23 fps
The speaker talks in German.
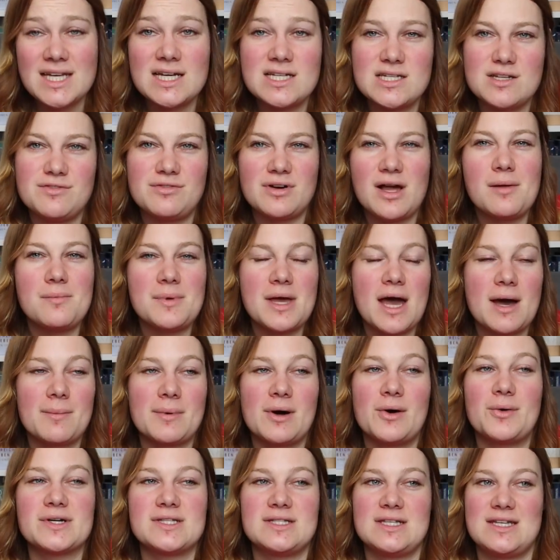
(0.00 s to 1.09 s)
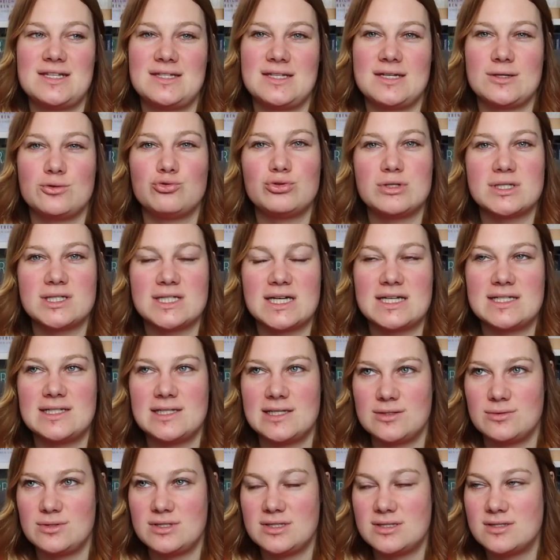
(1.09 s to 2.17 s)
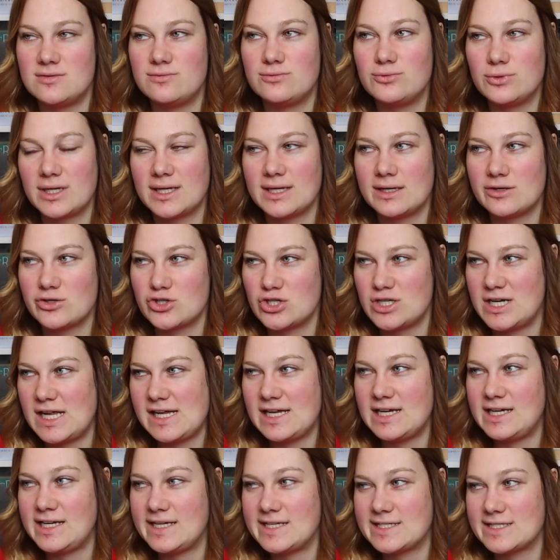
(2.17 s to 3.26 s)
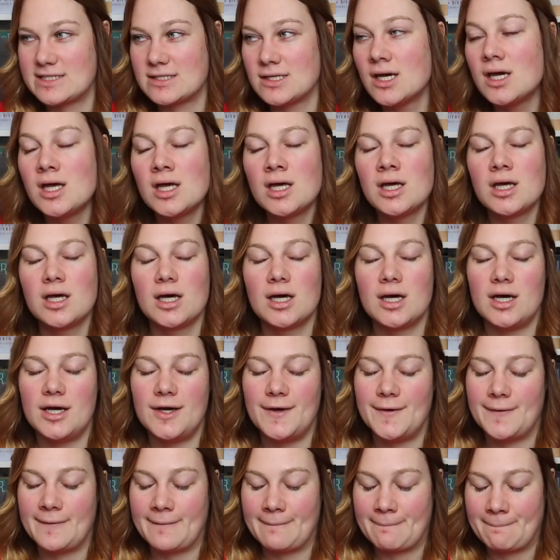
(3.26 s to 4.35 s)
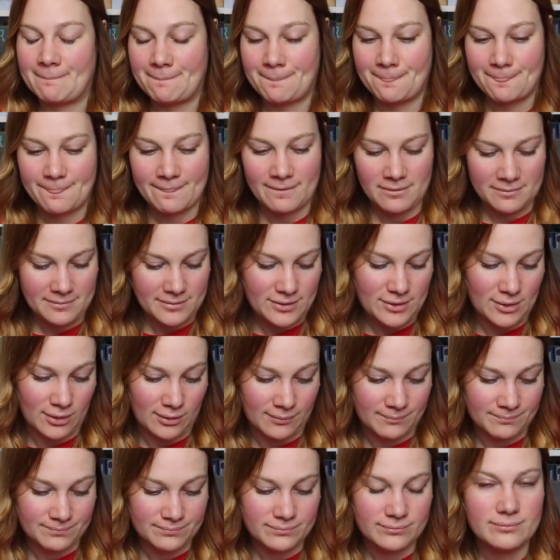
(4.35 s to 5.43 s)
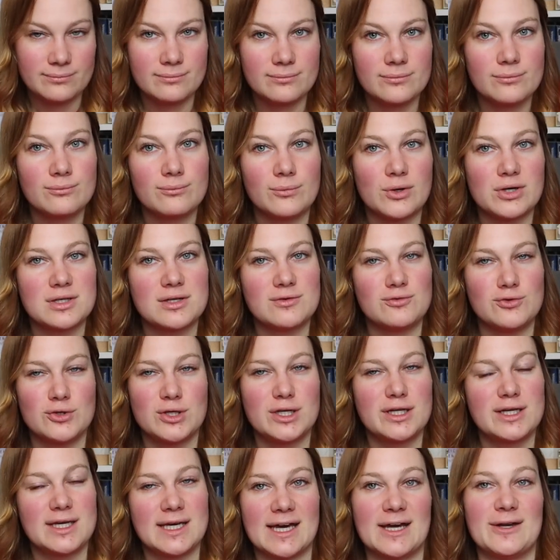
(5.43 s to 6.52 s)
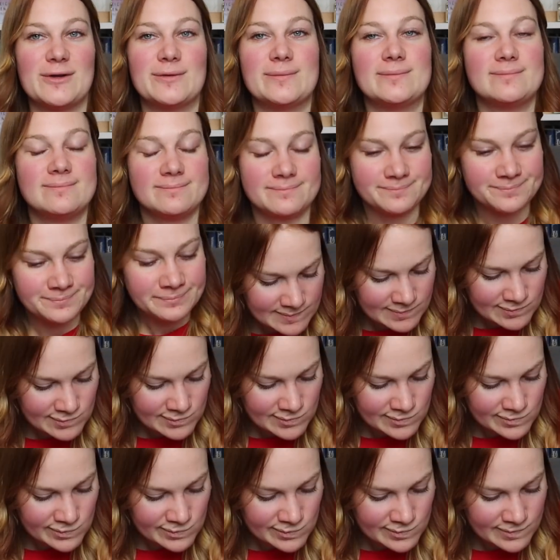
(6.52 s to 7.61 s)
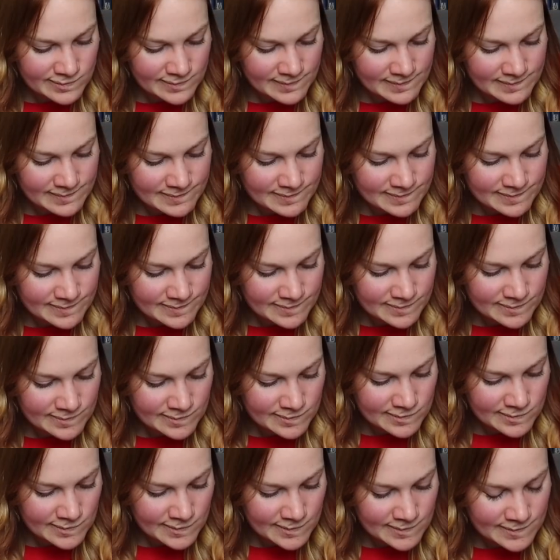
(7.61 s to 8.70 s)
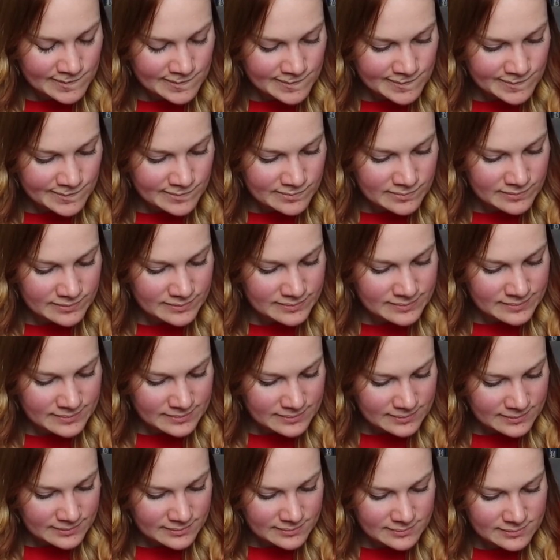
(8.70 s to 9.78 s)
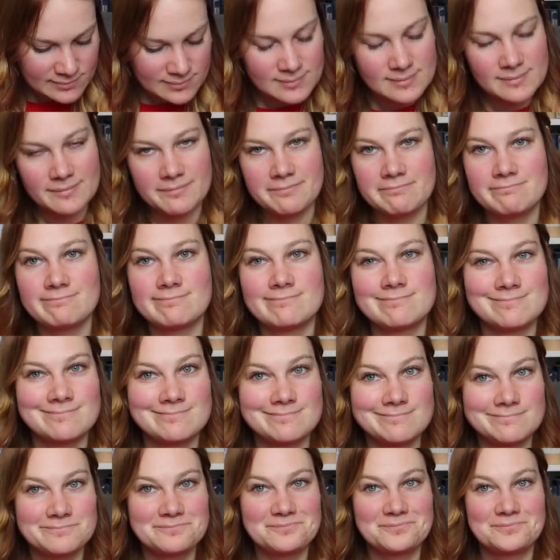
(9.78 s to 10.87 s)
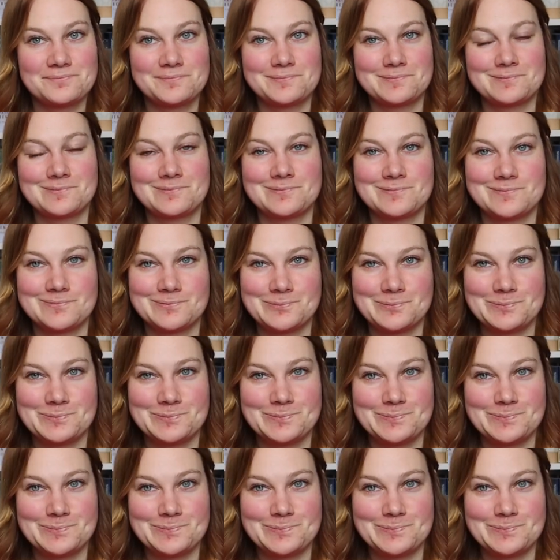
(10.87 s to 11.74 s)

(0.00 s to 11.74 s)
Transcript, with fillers: die gefallen mir aber auch sehr, sehr gut. Das heißt, also die sind wirklich auch schnell gelesen. Ähm, ja, mochte ich wirklich gerne. Dann kommen wir zum nächsten Buch und ähm, ich weiß nicht, ob man es mir ansieht, aber das ist wie so ein Kloß in meinem